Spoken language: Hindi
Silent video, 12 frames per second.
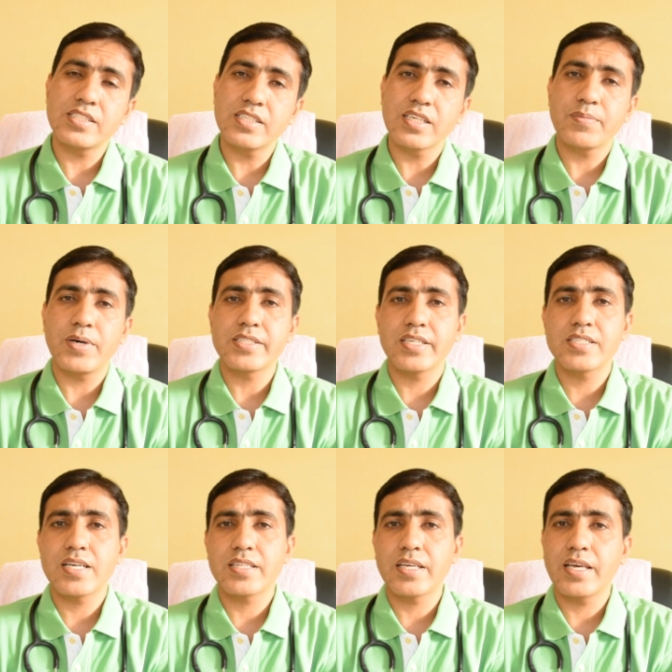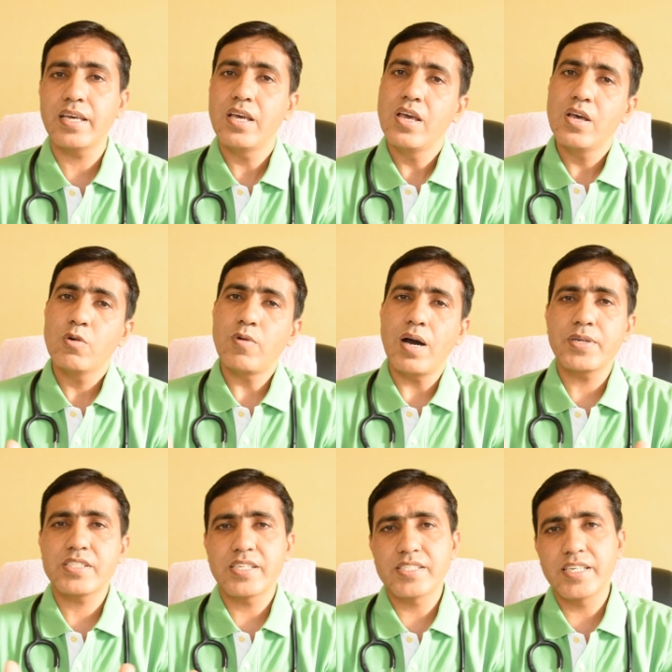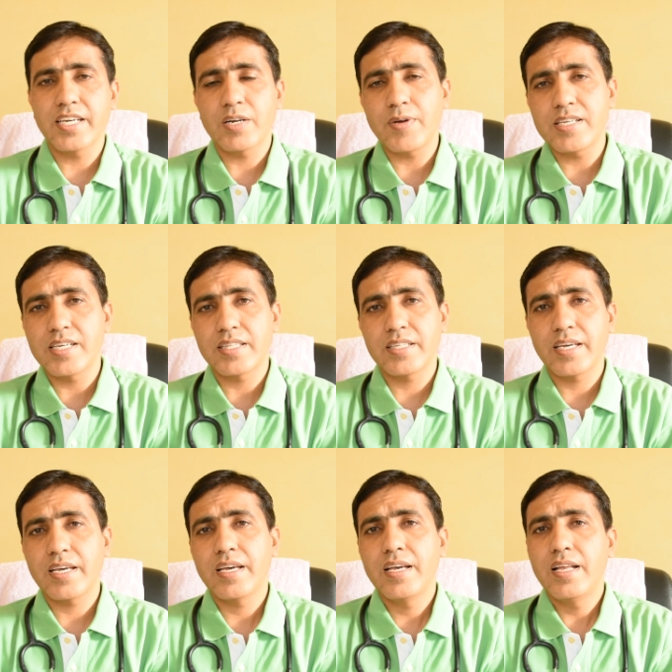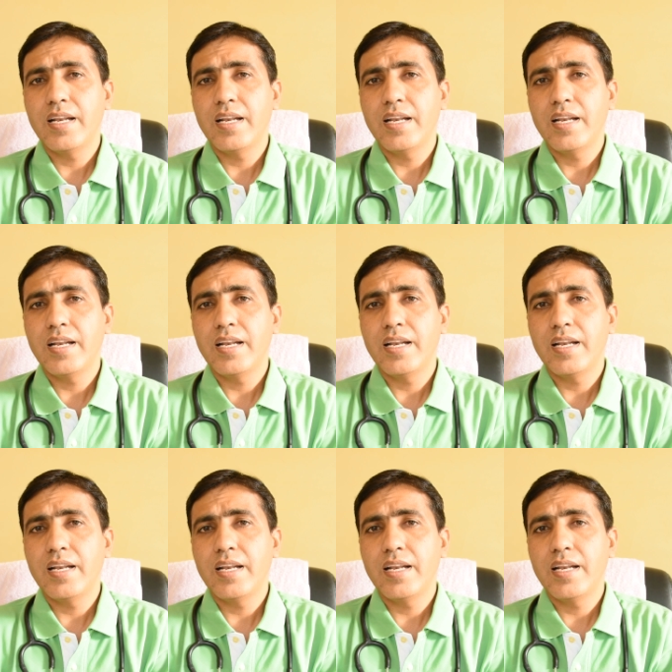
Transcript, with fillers: सर्जन के पास चले जाते हैं वहाँ पर सर्जरी करवाई जाती है